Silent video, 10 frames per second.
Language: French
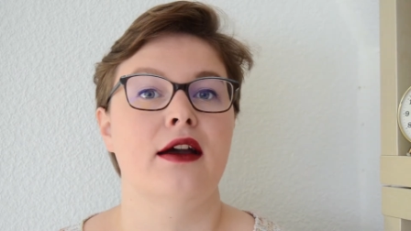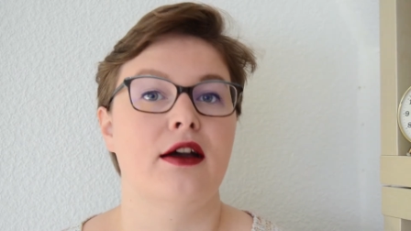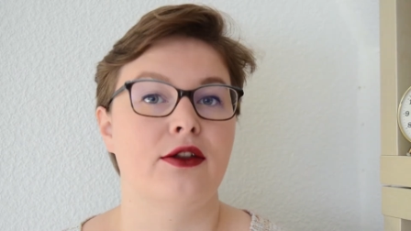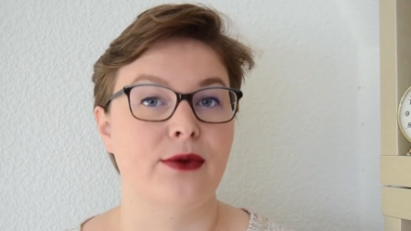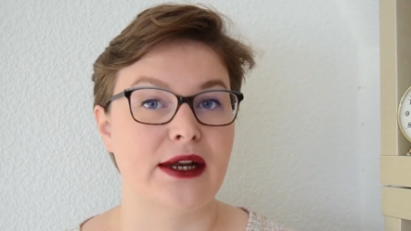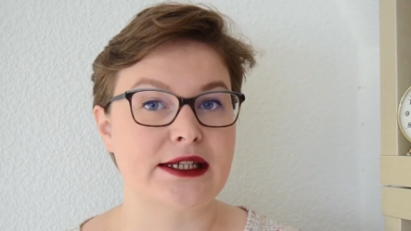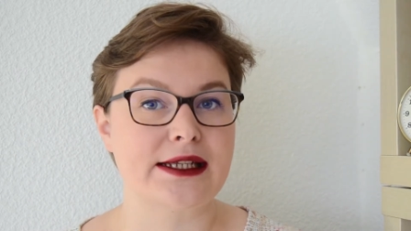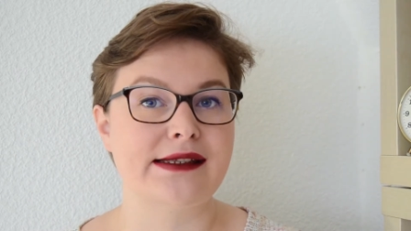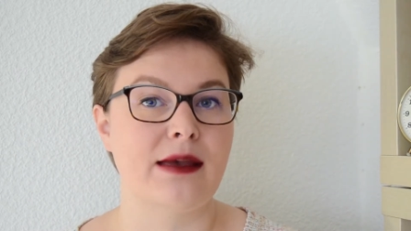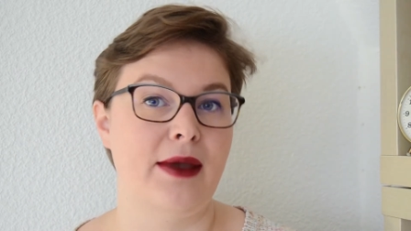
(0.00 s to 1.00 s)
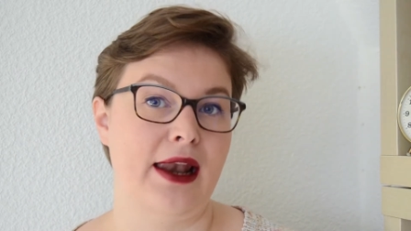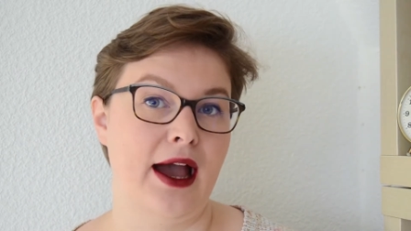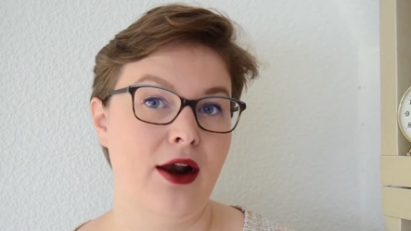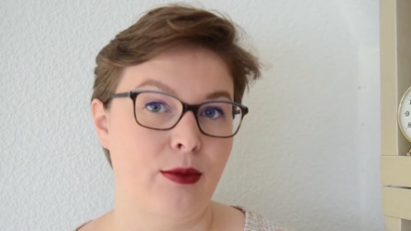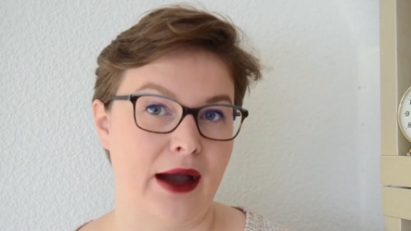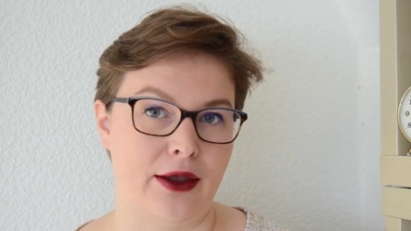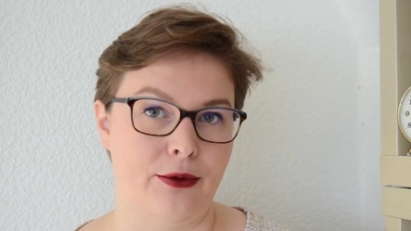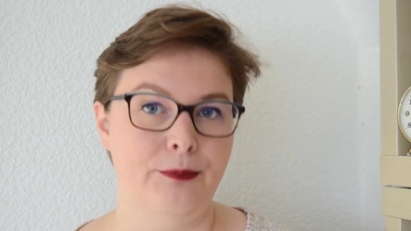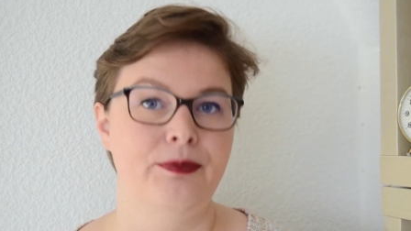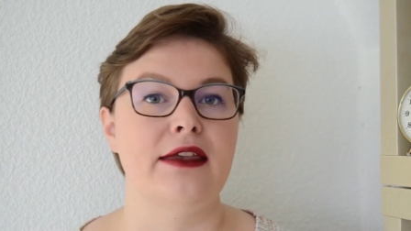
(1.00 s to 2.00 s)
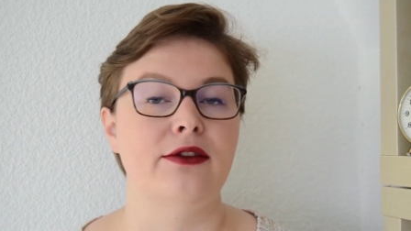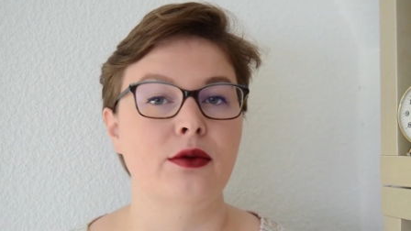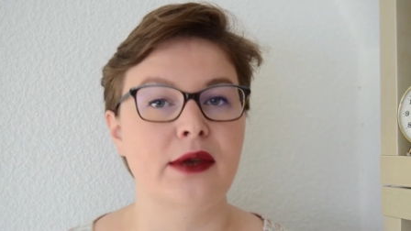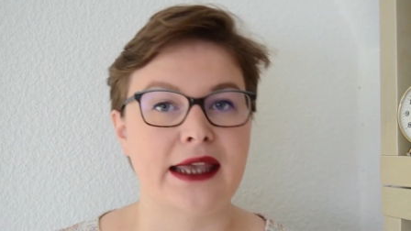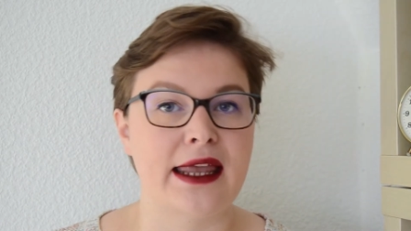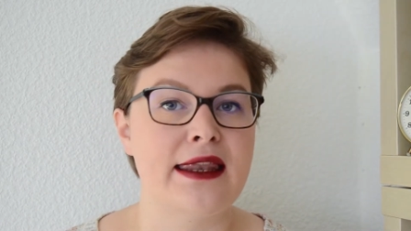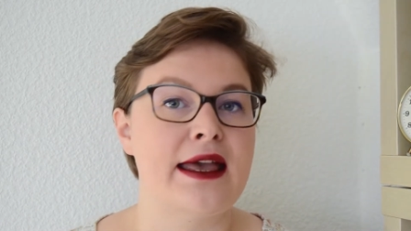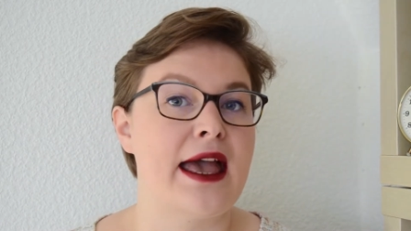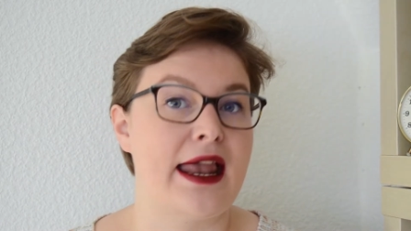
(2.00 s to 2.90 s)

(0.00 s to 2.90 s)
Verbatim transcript: euh, dont la chaîne s'appelle Hallo Mario. Et ce week-end